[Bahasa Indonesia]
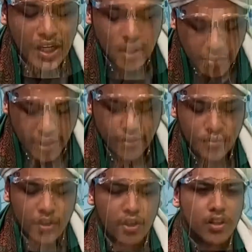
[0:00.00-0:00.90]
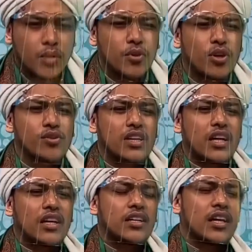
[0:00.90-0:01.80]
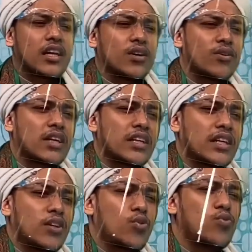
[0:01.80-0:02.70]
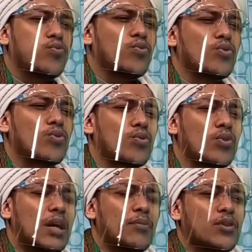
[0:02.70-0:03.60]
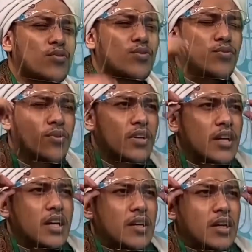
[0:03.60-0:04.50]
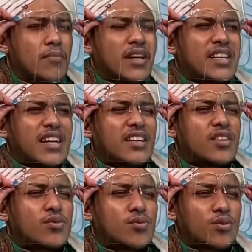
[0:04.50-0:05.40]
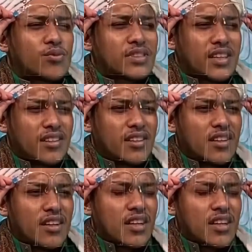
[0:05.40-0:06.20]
hamid. Tapi kalau seandainya ada orang yang kufur, apa itu kufur? Hmm. Kebalikan dari syukur, Ustadz. Ya, ya.